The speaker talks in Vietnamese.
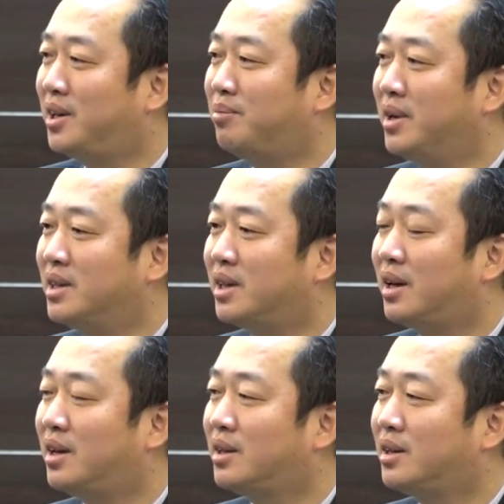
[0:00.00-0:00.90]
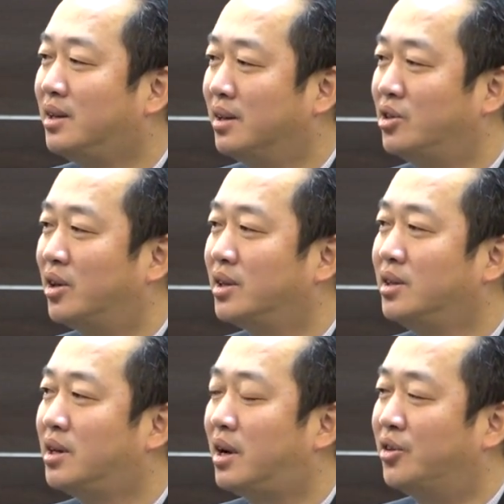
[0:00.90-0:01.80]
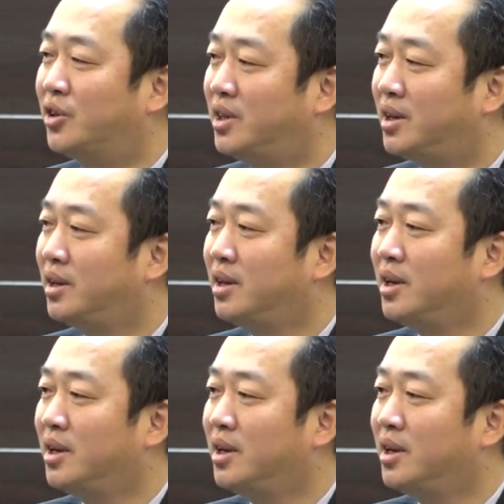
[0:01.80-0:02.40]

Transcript: là mình sẽ lựa chọn cái hướng nào tốt nhất